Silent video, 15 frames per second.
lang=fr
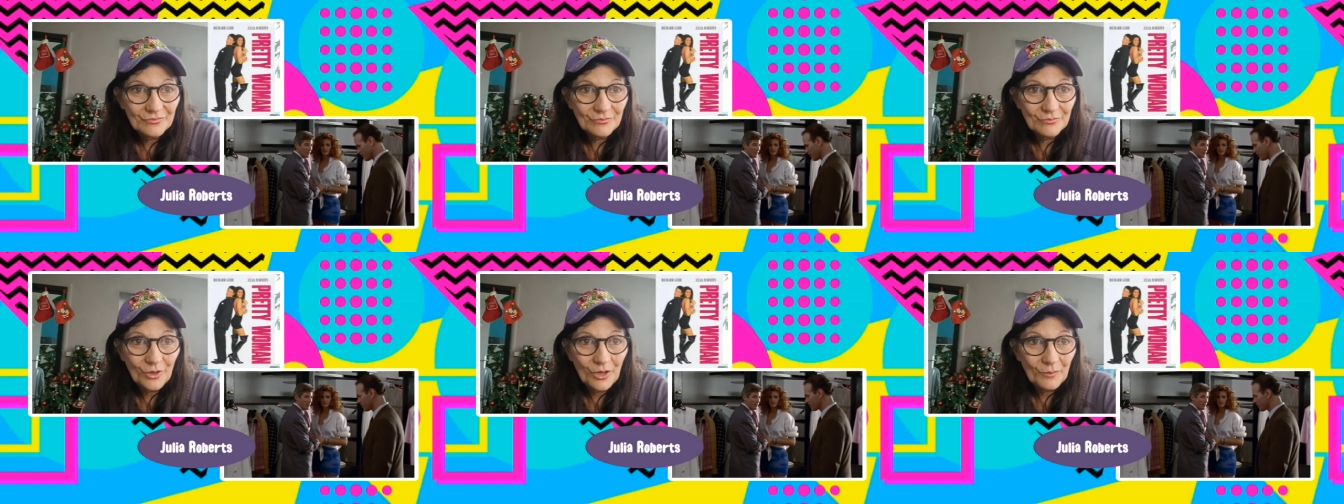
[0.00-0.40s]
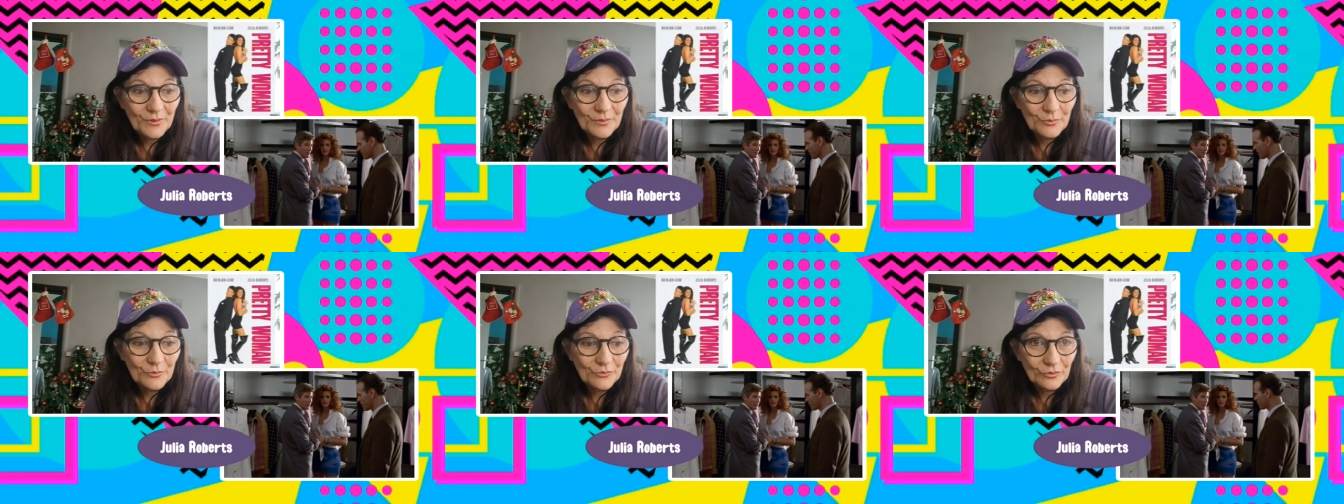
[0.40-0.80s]
Je me
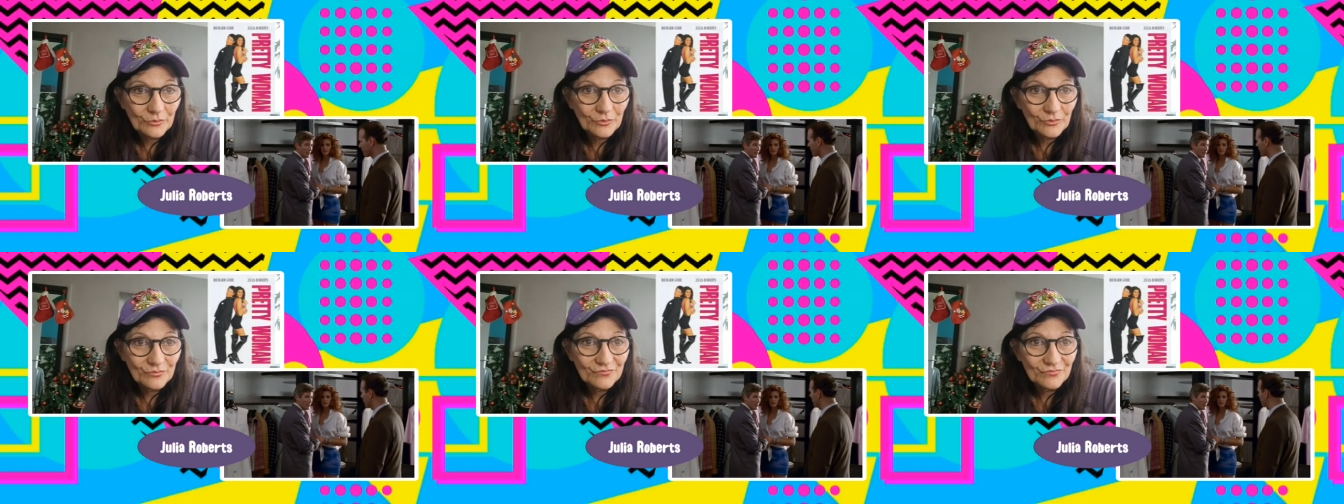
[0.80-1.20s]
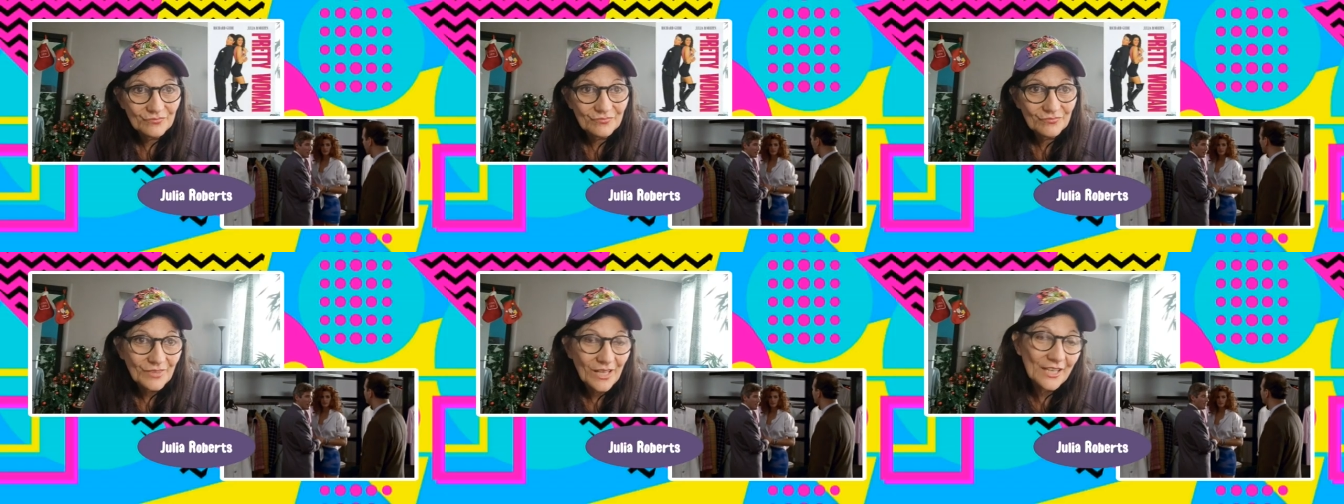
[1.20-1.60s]
rappelle plus de son nom.
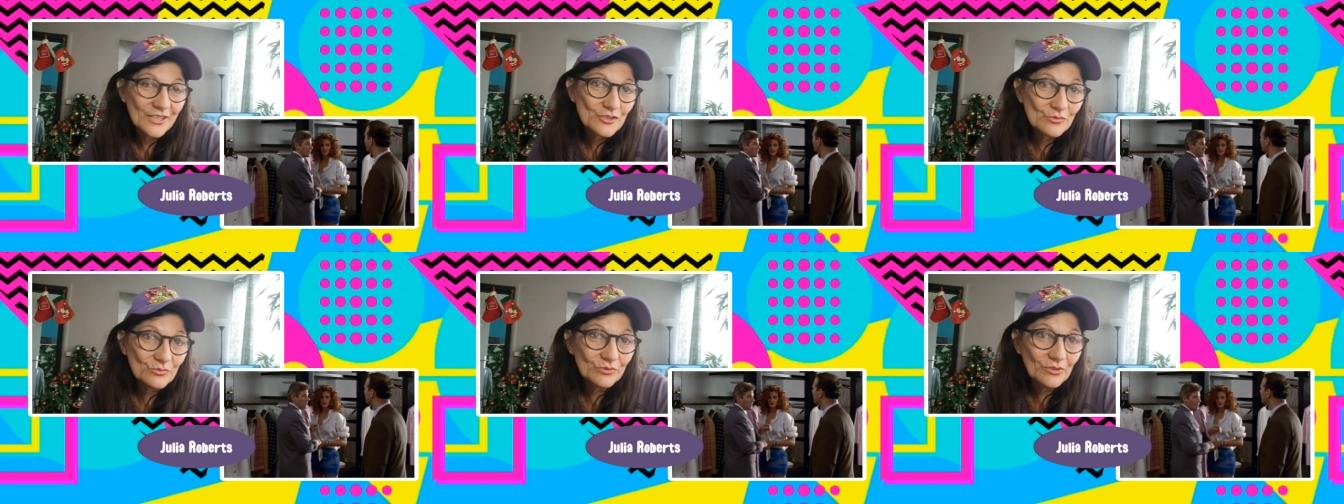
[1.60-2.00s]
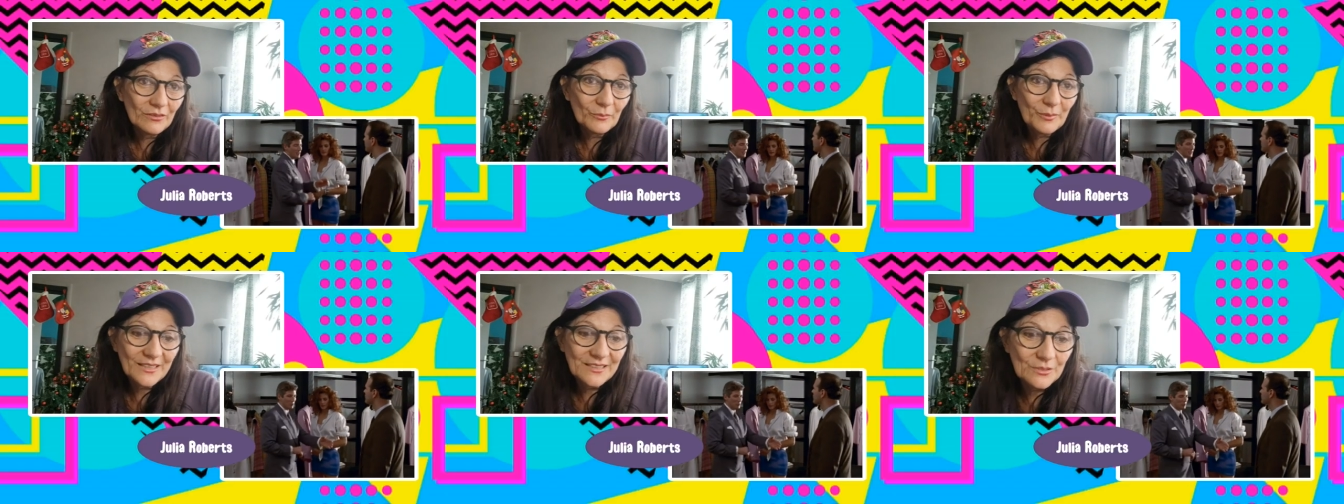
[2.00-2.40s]
Elle joue
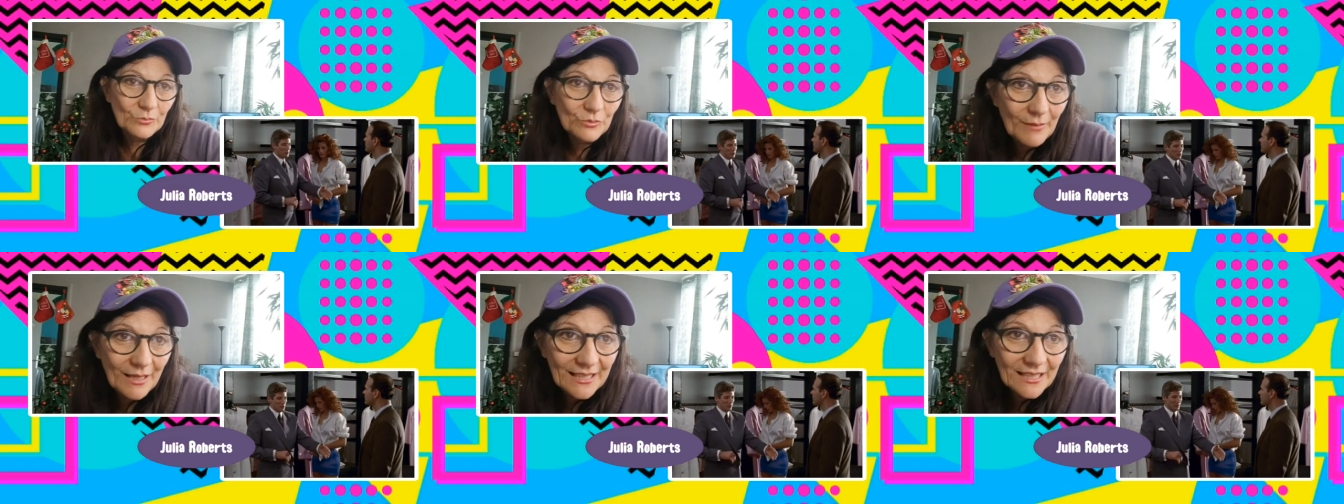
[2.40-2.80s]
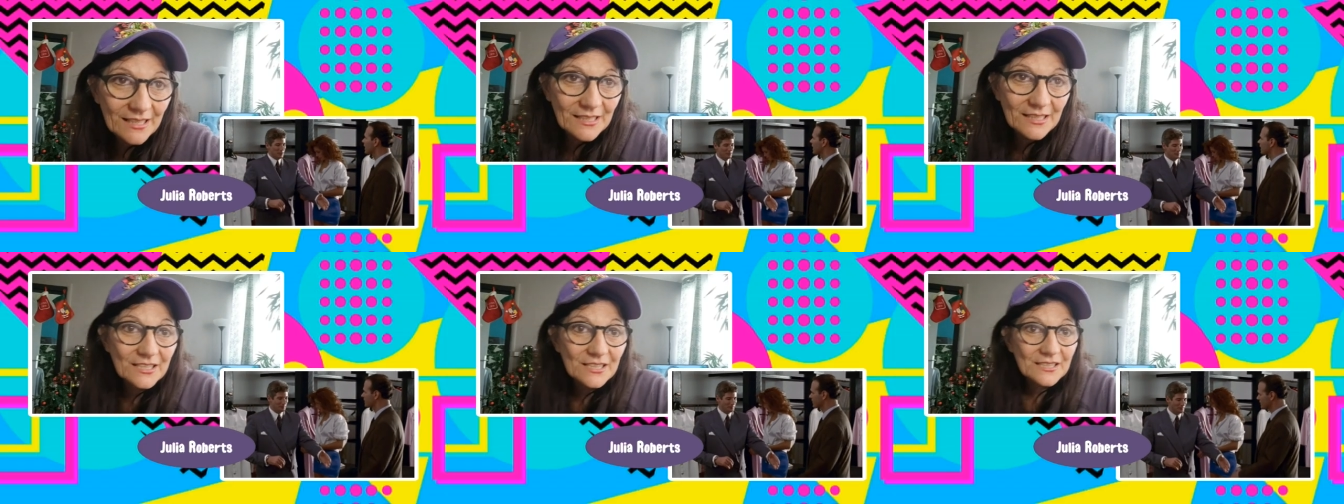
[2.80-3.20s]
dans Pretty Woman.
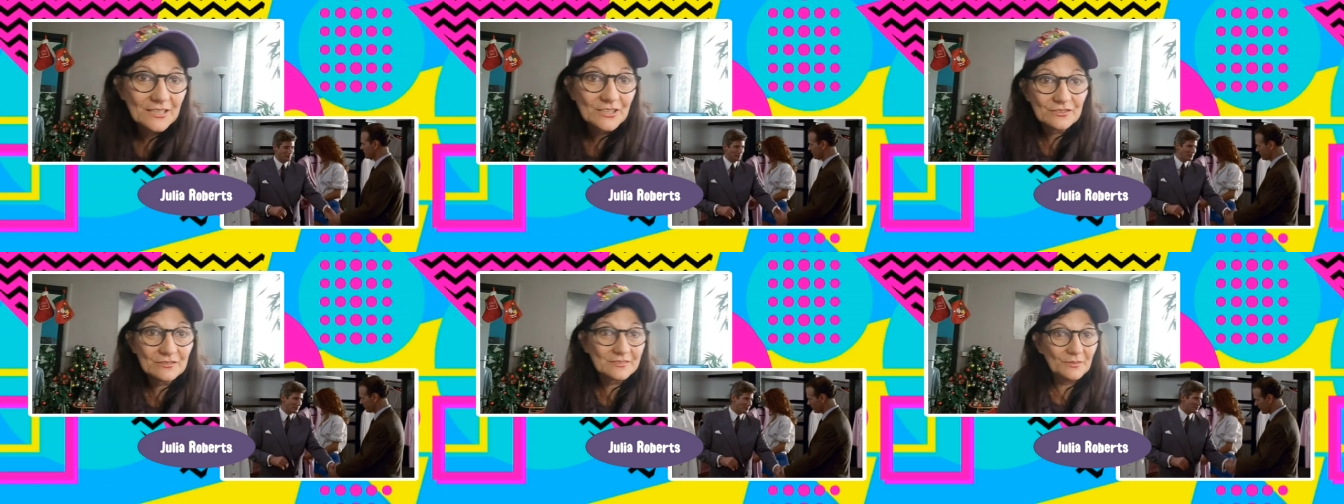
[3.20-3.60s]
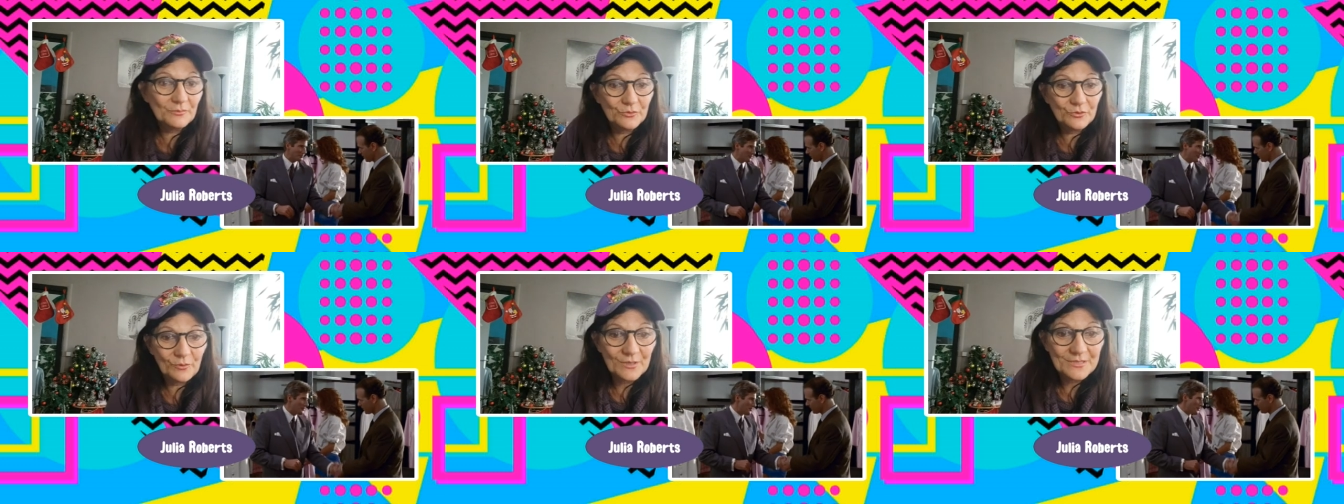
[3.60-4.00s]
Je ne sais
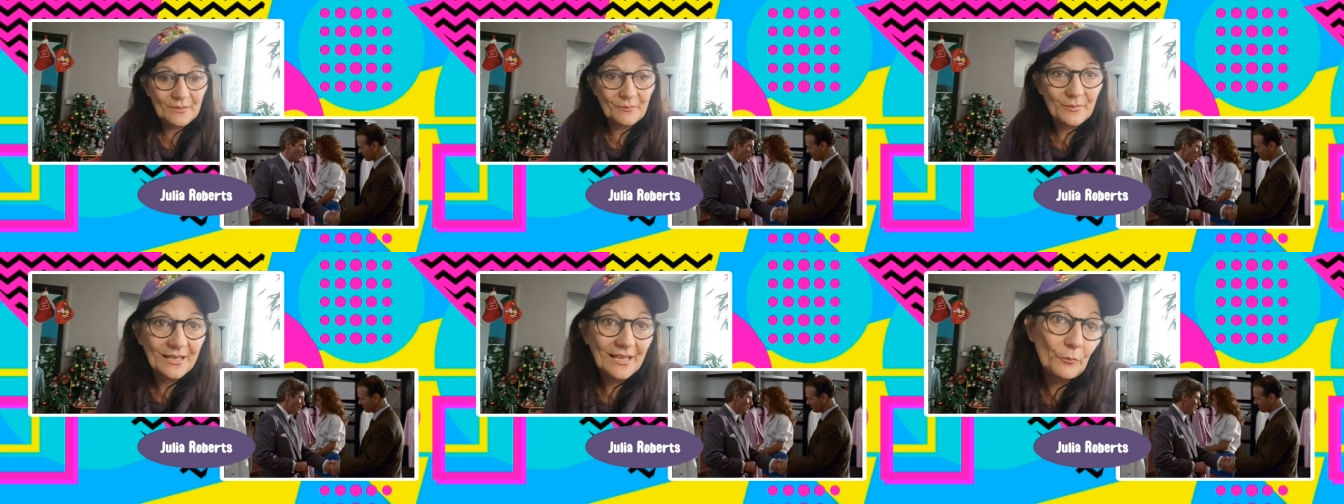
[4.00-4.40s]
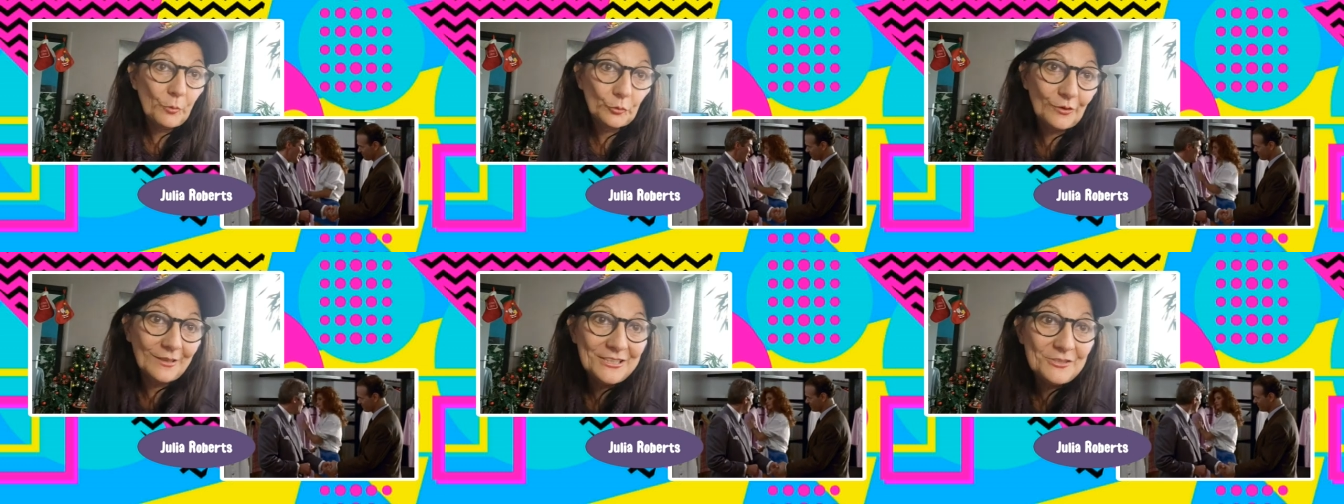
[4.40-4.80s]
plus comment elle s'appelle. Et
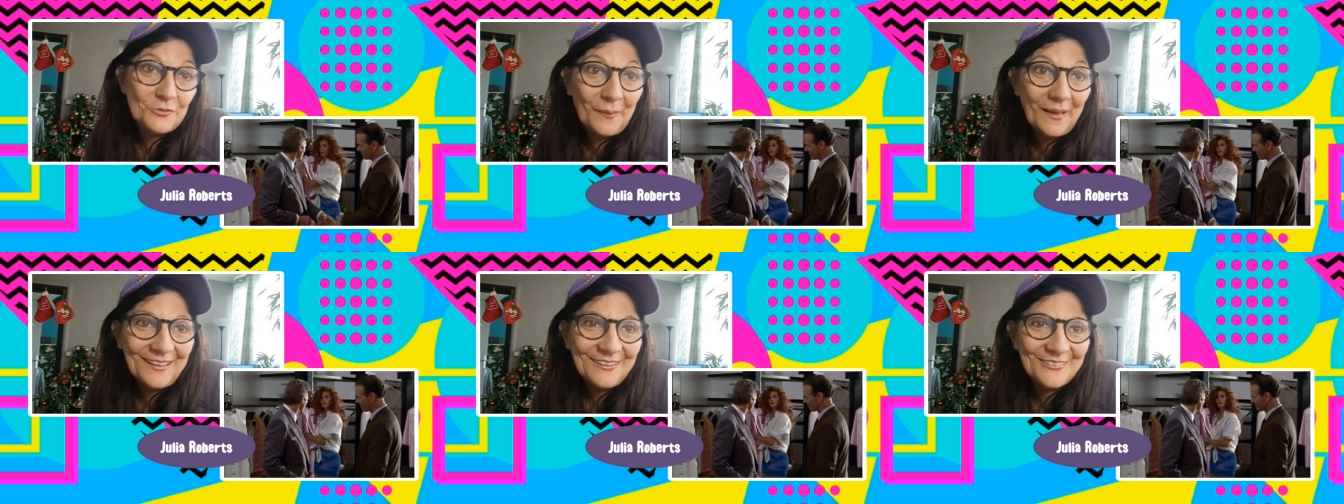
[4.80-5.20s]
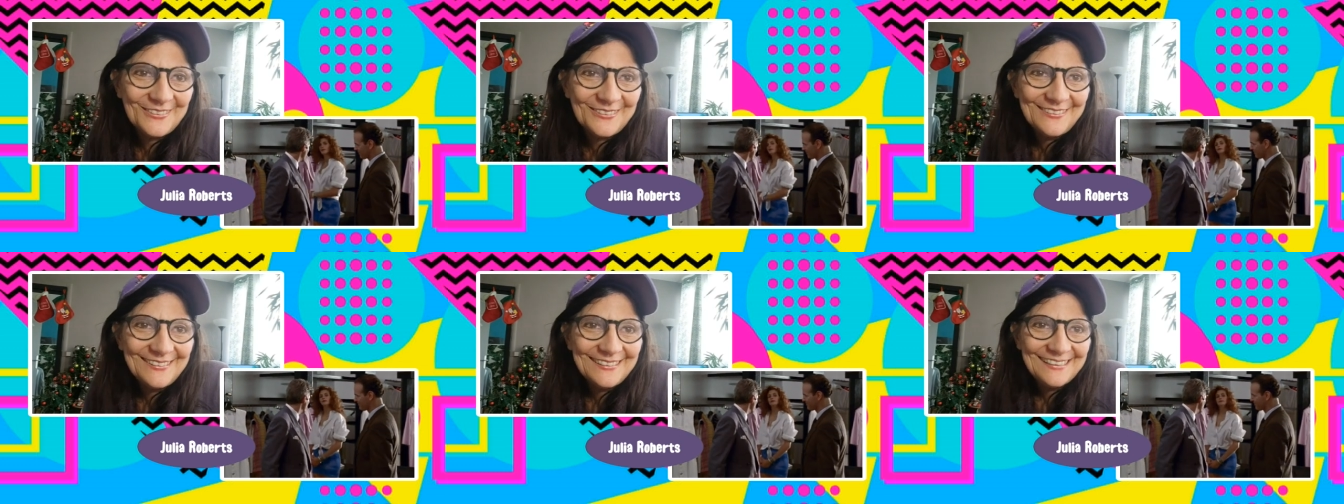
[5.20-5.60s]
pourtant, elle est super connue.